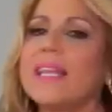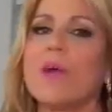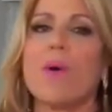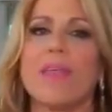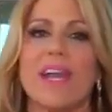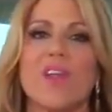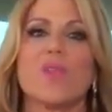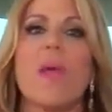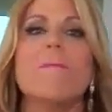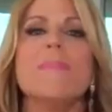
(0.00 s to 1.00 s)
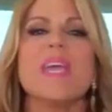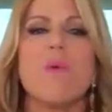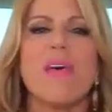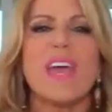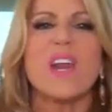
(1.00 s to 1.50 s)
este cuaderno, este es mi
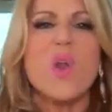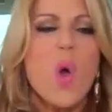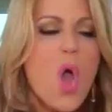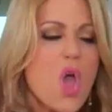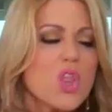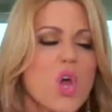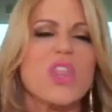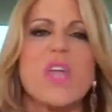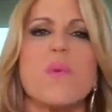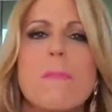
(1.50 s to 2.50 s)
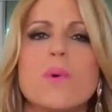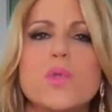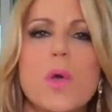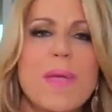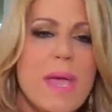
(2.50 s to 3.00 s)
cuaderno donde yo
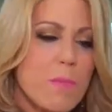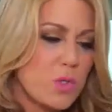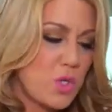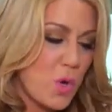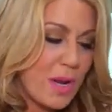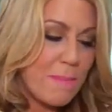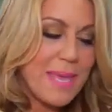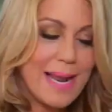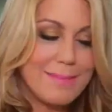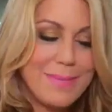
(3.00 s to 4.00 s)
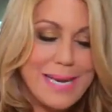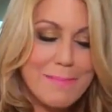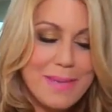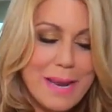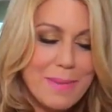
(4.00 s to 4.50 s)
apunto mis emociones, mira, mira,
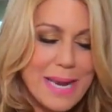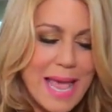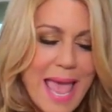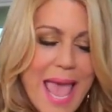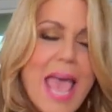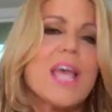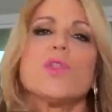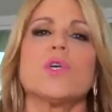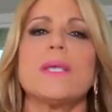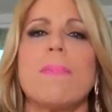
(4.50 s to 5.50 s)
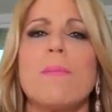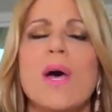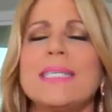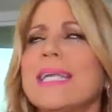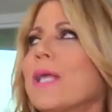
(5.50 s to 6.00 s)
mira, mira. Entonces vamos
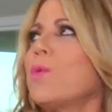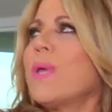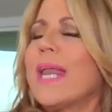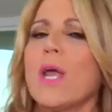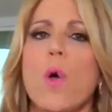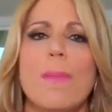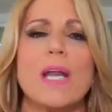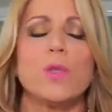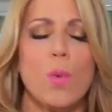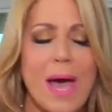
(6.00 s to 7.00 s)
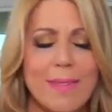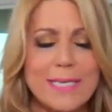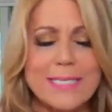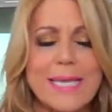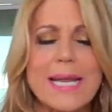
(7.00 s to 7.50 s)
a decir que tú quieres comer, tú vas a
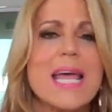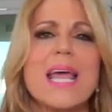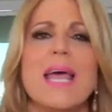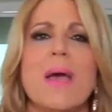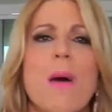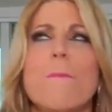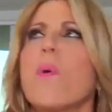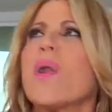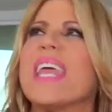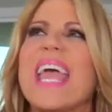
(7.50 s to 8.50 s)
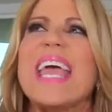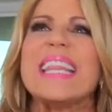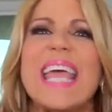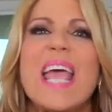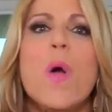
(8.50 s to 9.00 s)
decir, ¿por qué es que
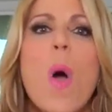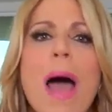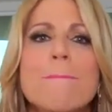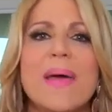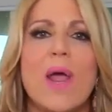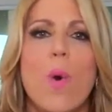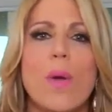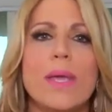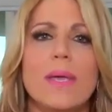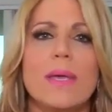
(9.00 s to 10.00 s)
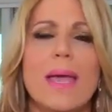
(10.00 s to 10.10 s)
tengo hambre hoy?